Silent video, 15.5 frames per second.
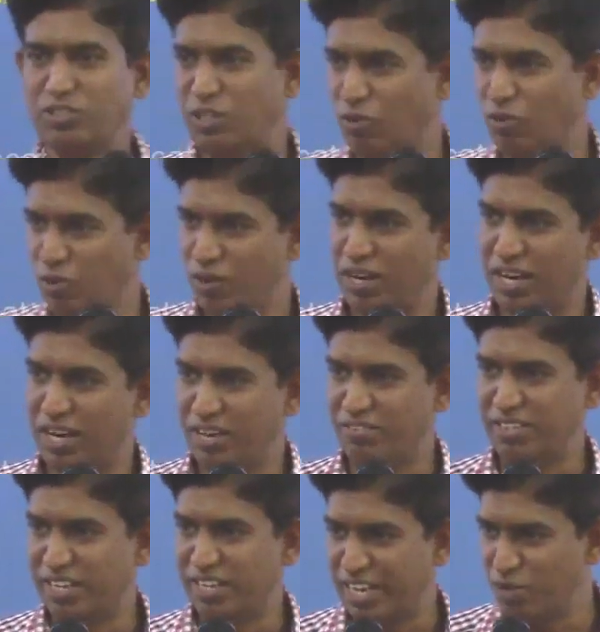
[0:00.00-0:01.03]
லூலூலெல்லாம்
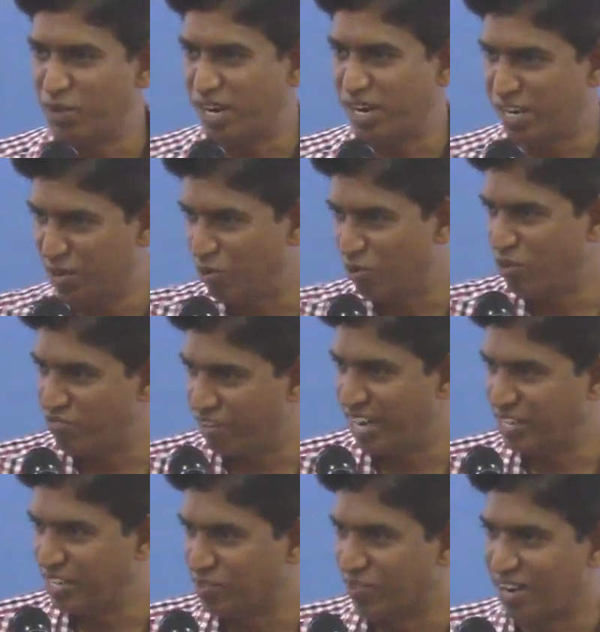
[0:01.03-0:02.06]
வந்து ரெண்டு வாங்கினா ஒன்று
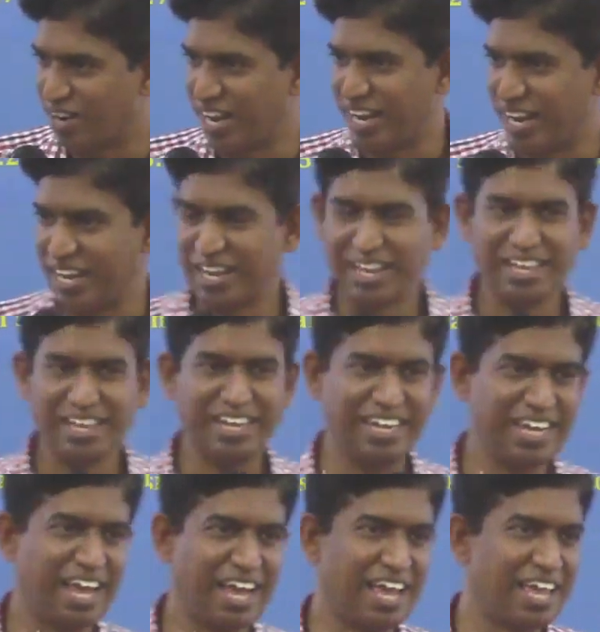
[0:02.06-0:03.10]
ஃப்ரீன்னு சொல்கிறாங்க
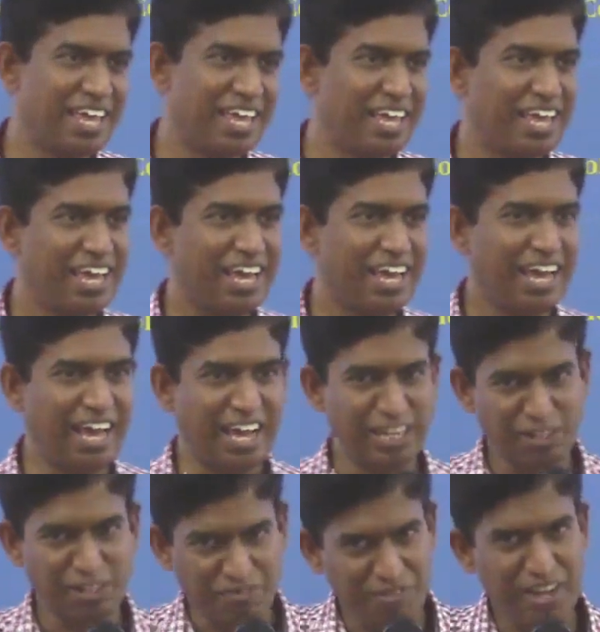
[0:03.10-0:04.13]
இல்லையா
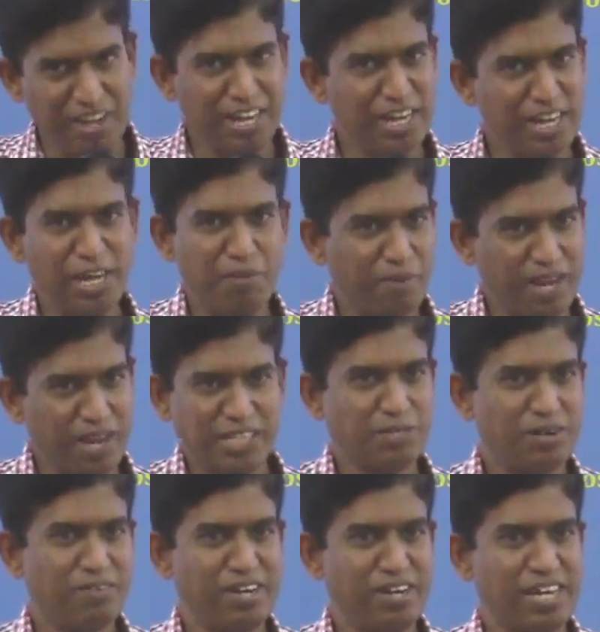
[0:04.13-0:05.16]
அந்த ஃப்ரீக்கு நீங்கள்
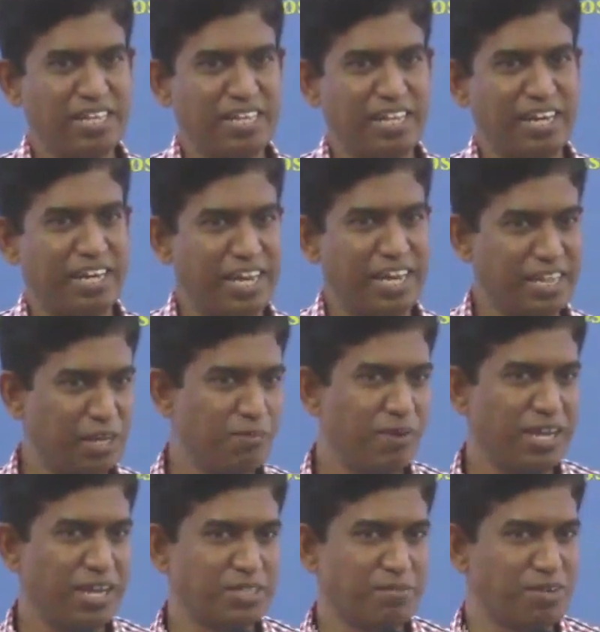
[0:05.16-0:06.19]
பிரயாசப்பட வேண்டியதில்லை எதுக்கு
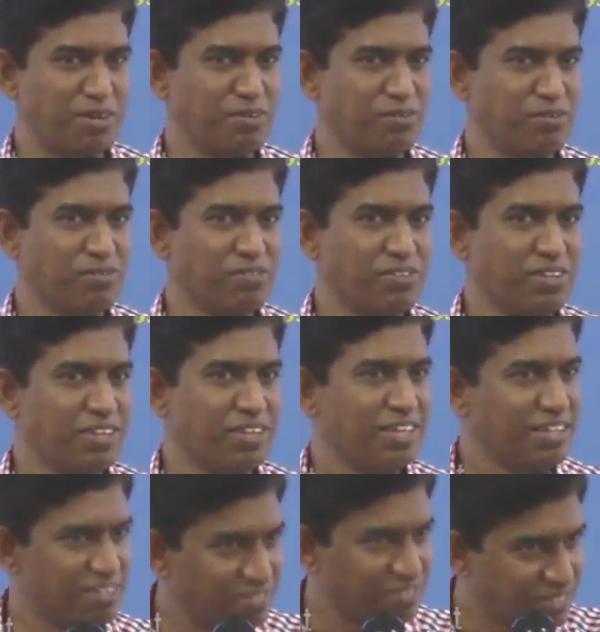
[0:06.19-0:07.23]
பிரயாசப்படணும்
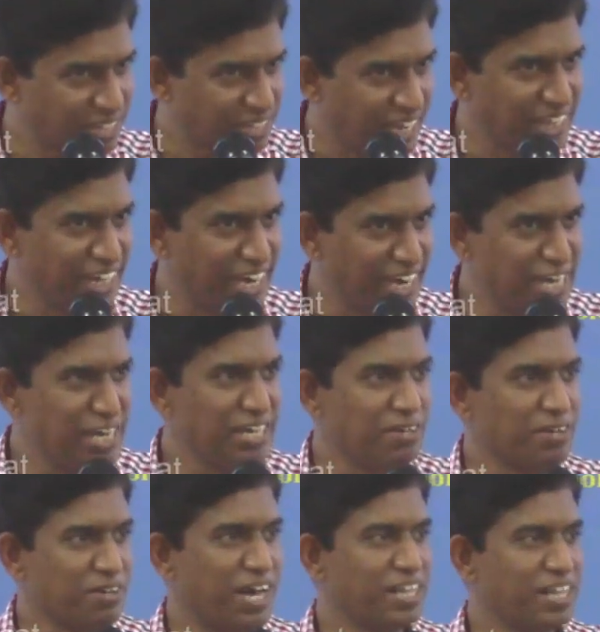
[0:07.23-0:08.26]
அந்த ரெண்டு
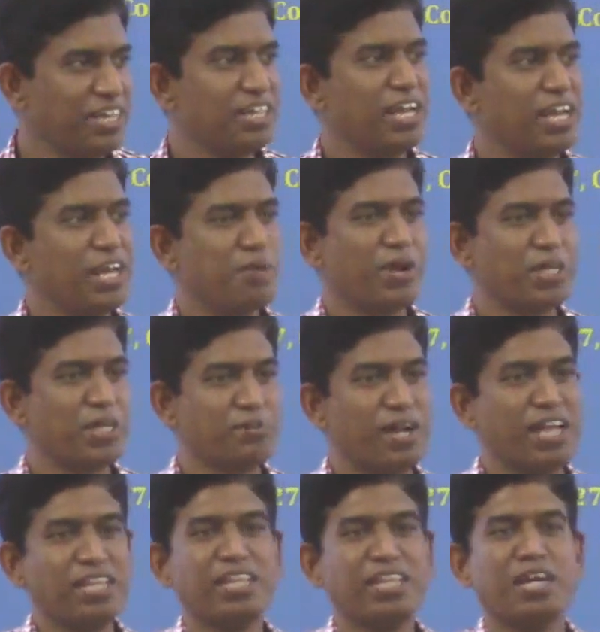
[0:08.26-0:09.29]
அதுக்கு தான் நீங்கள்
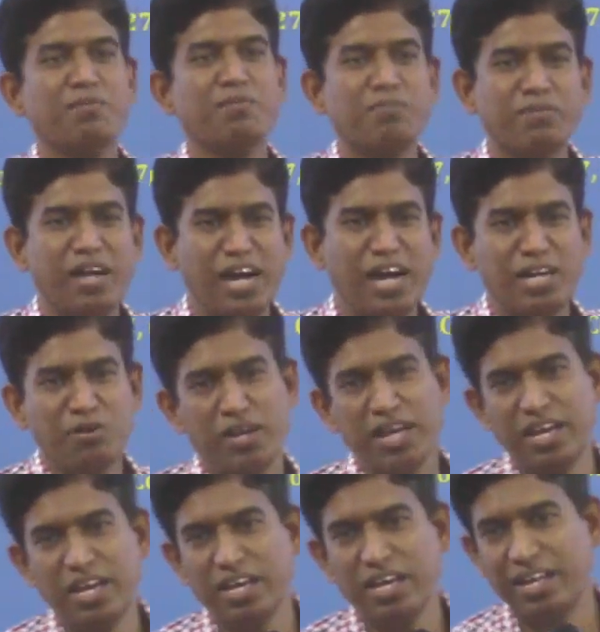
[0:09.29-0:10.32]
பிரயாசப்படணும் அதுதான்
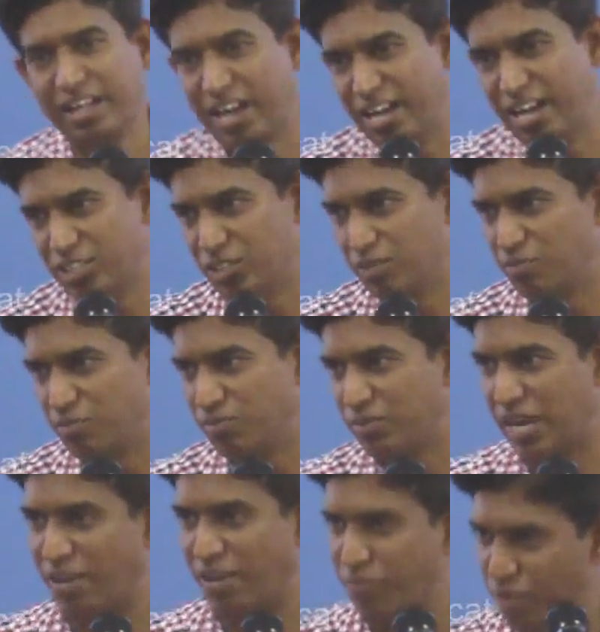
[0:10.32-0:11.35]
ஆண்டோடைய ராஜ்யம்
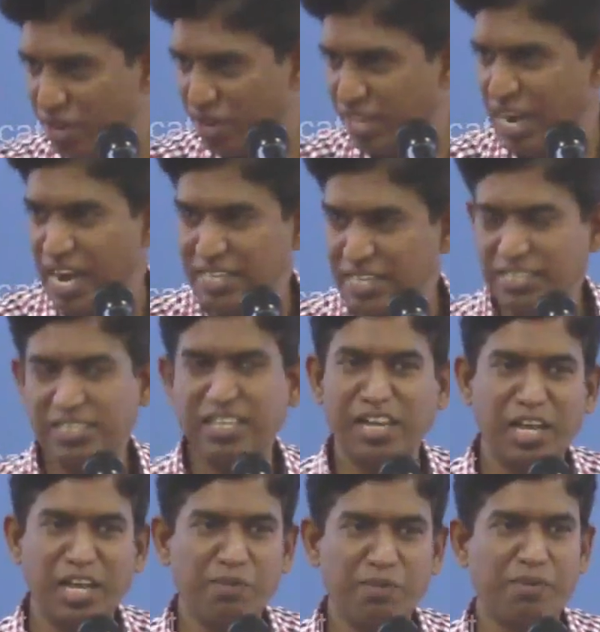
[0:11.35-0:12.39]
அவருடைய
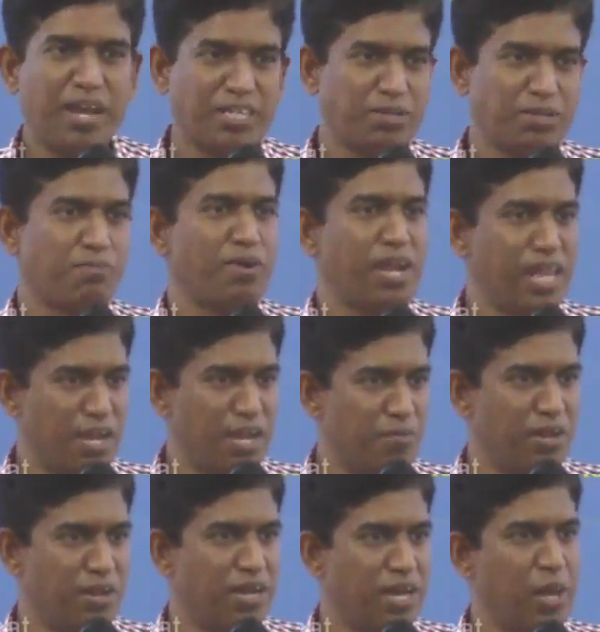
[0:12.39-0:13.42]
ராஜ்யத்துக்கு நீங்கள் பிரயாசப்பட்டீங்க
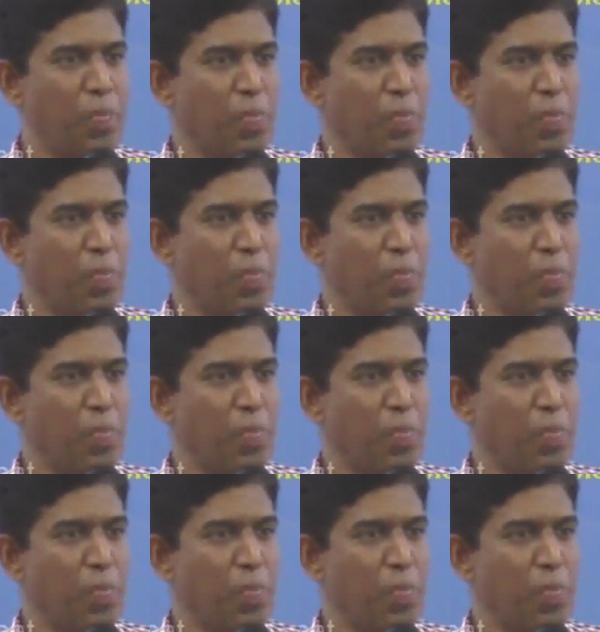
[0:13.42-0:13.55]
அப்படின்னா